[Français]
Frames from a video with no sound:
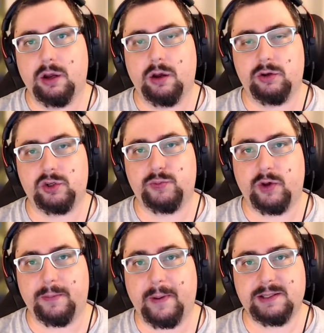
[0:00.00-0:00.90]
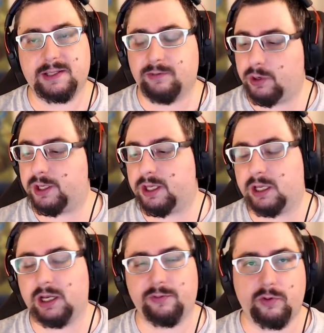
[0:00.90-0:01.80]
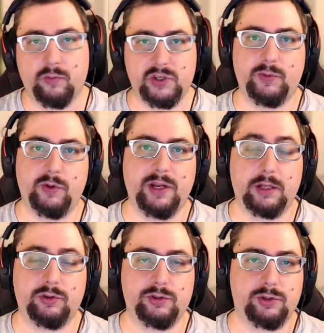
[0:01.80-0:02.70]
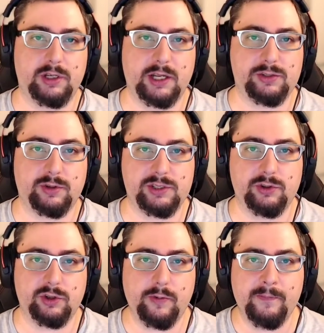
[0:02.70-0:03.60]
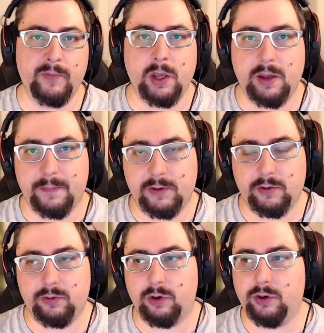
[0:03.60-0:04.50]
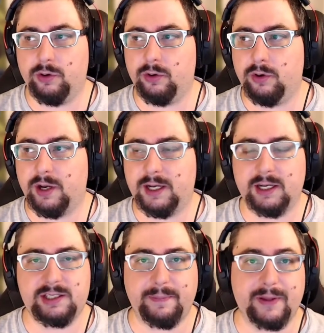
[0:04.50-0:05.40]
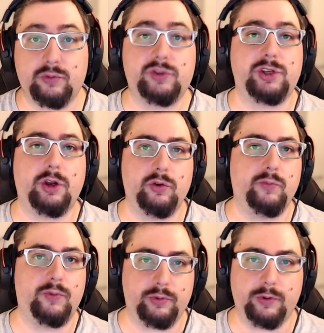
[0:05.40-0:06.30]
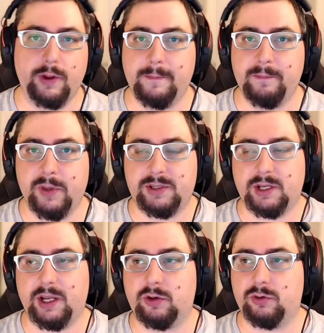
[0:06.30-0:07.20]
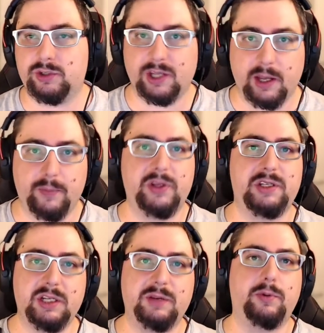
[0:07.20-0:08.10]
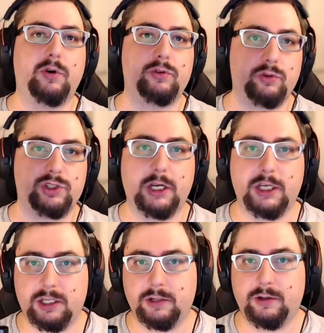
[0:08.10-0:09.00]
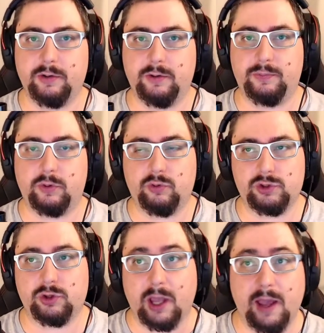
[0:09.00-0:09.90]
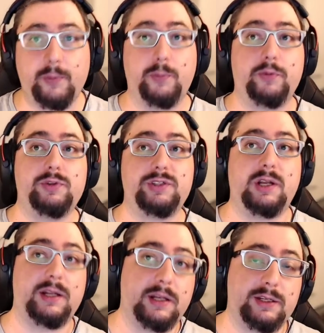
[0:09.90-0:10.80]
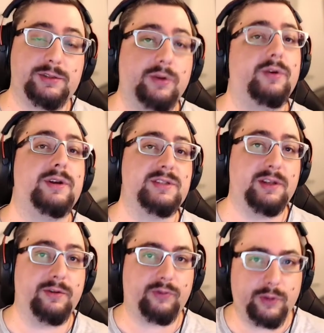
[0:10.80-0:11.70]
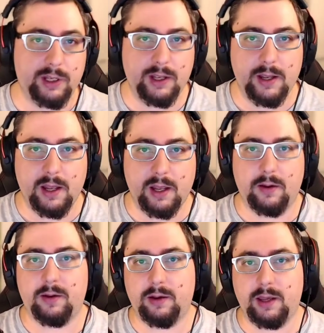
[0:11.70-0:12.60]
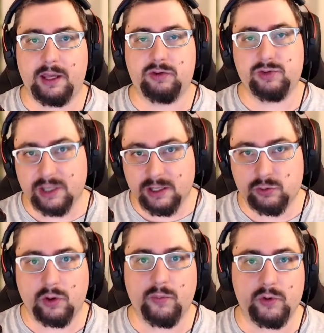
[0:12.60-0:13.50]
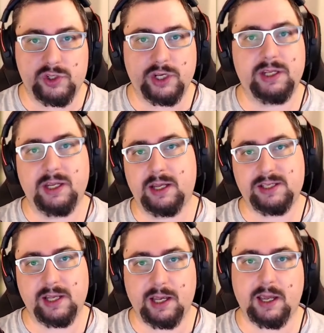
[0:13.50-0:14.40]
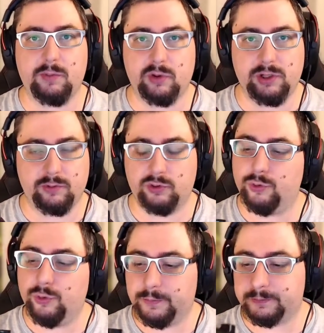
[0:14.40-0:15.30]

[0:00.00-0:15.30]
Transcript: euh, je pourrais pas savoir qu'il y a de la framboise bleue et de, de la cerise dedans. Maintenant, l'ananas n'est pas toute seule non plus. C'est-à-dire que c'est un bon équilibre entre chaque euh, pour qu'on sente un peu plus l'ananas que le reste des fruits euh, et que tout ça soit homogène et assez agréable au niveau du goût.